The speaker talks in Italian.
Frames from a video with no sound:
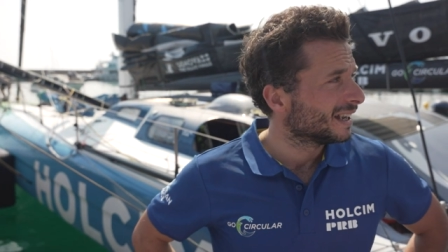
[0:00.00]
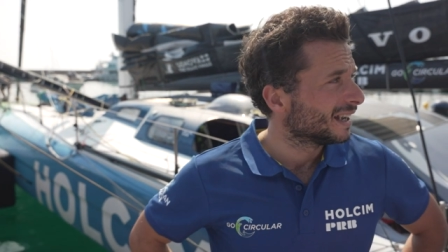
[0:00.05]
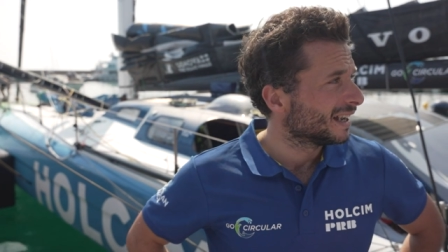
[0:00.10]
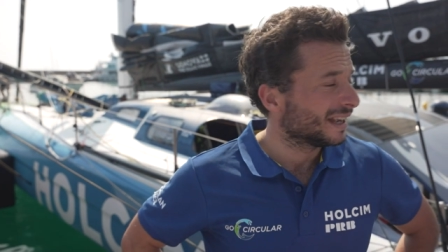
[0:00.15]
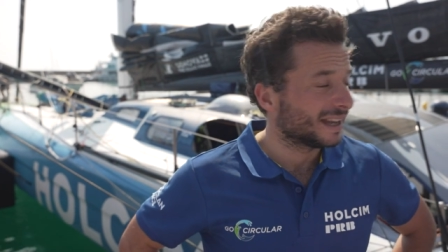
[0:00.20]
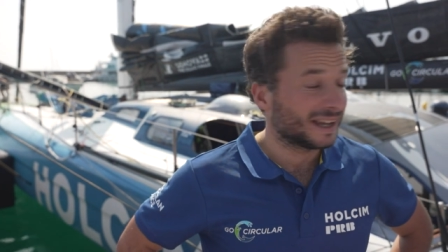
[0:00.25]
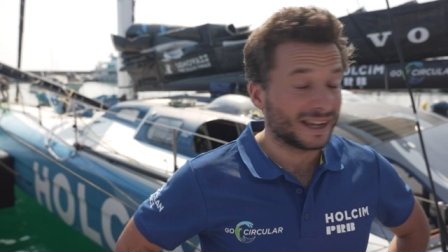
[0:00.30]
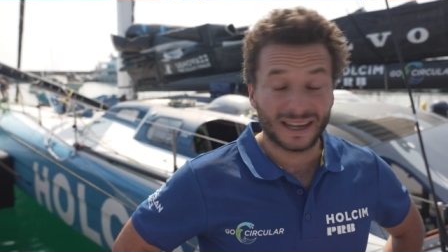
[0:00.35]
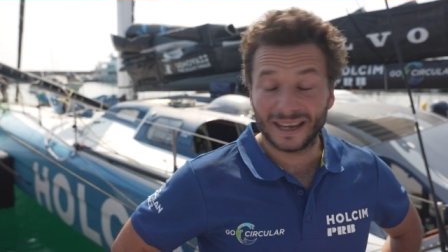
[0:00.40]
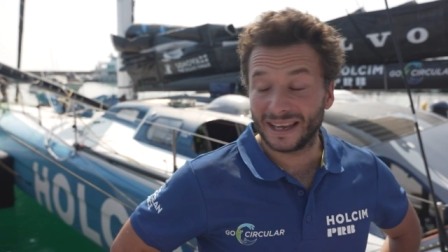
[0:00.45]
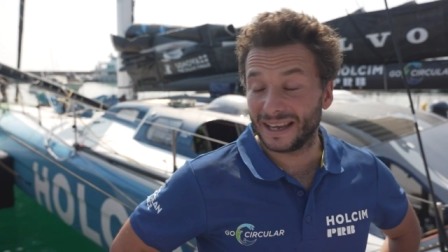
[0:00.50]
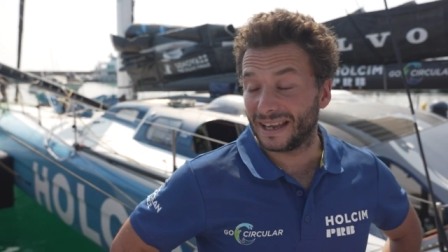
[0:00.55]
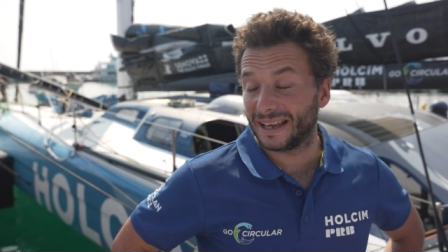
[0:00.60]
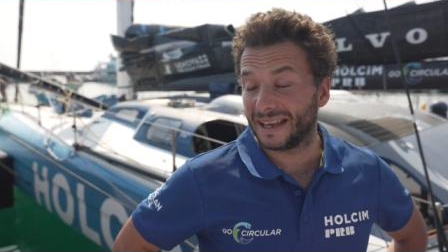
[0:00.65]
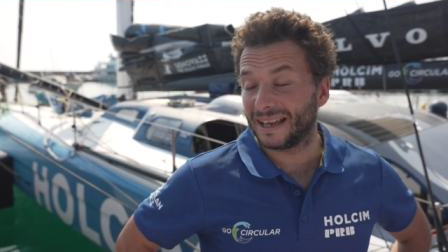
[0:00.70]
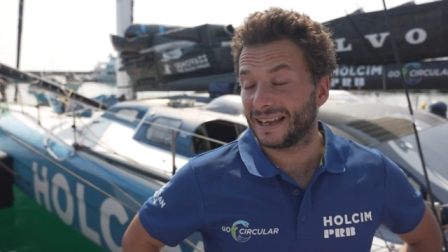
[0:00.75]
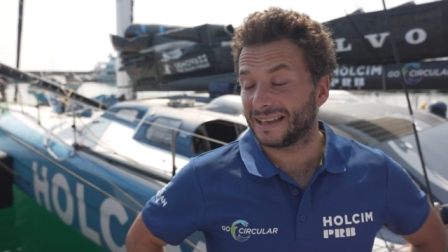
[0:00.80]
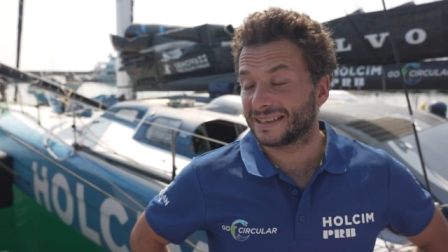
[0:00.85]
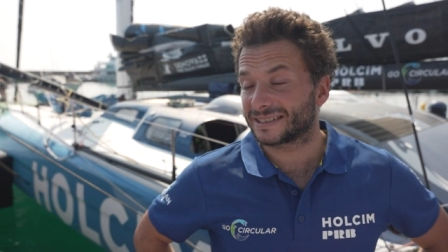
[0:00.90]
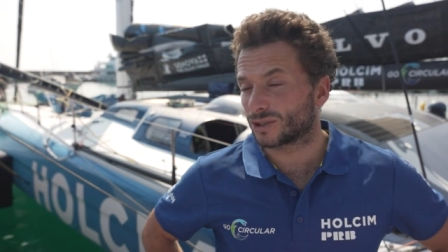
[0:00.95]

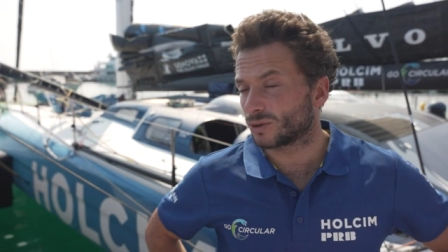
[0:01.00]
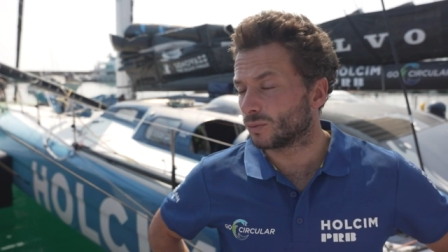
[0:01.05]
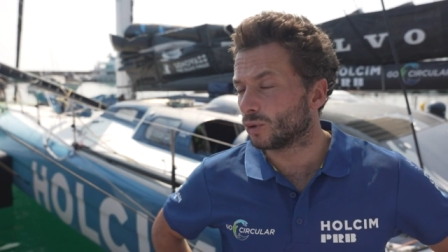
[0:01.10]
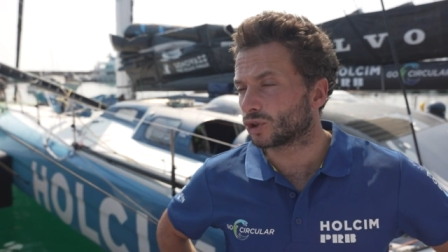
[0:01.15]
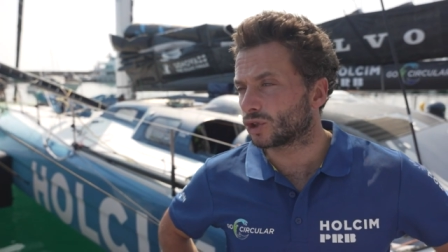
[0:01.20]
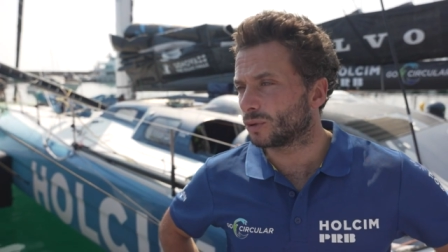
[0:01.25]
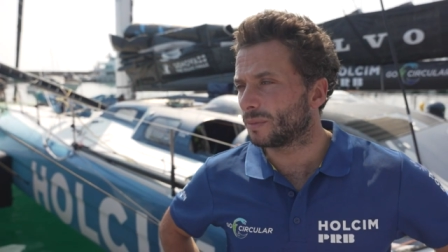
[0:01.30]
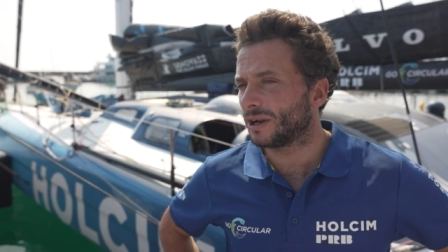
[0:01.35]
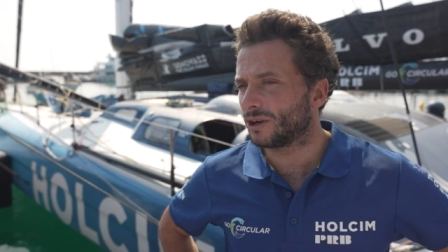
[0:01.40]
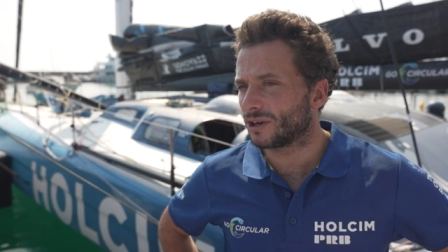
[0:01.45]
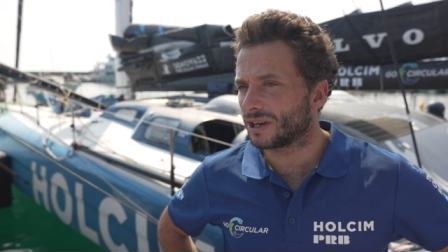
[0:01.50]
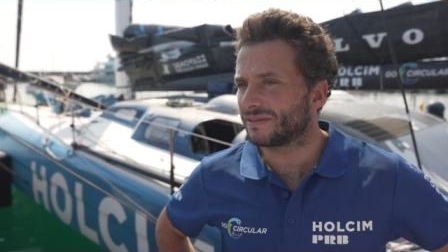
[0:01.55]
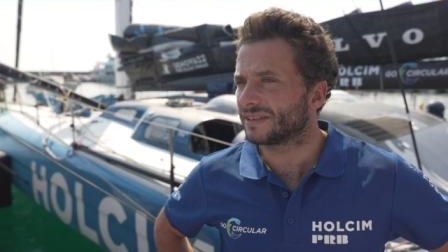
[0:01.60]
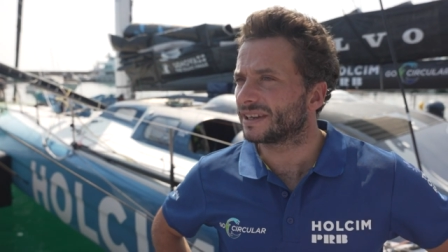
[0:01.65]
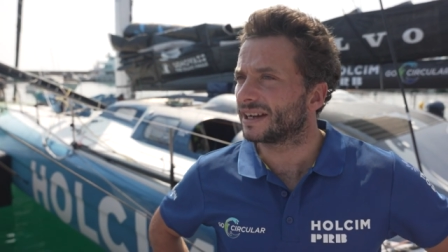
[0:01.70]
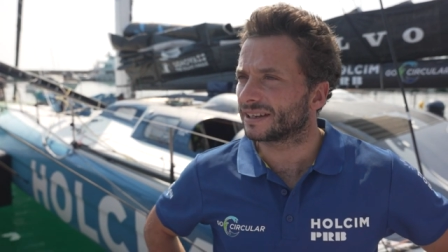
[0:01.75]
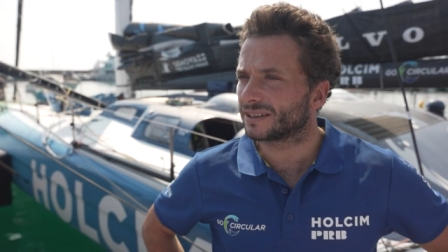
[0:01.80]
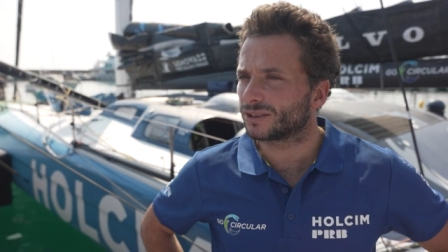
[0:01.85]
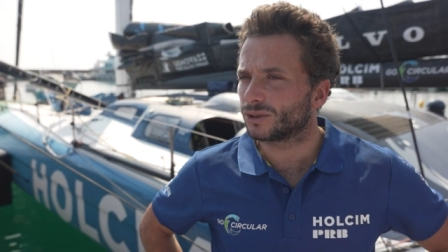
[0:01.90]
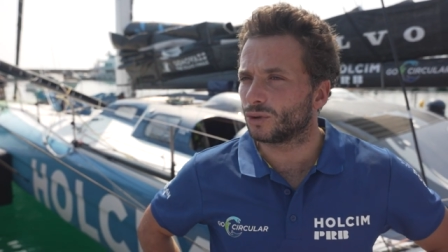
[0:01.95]
e è stato molto bello
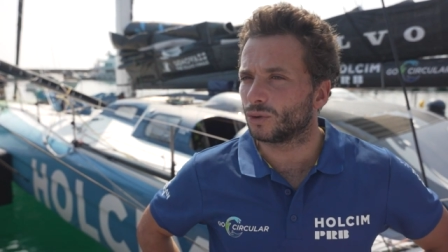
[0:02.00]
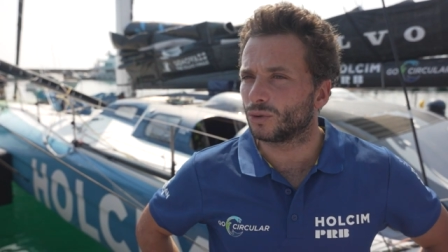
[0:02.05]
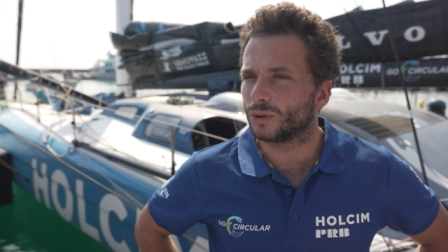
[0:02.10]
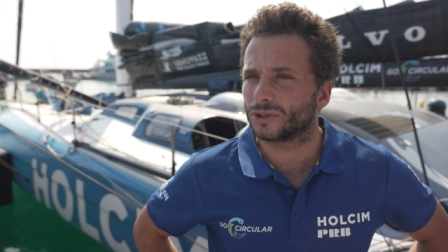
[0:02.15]
navigare con lui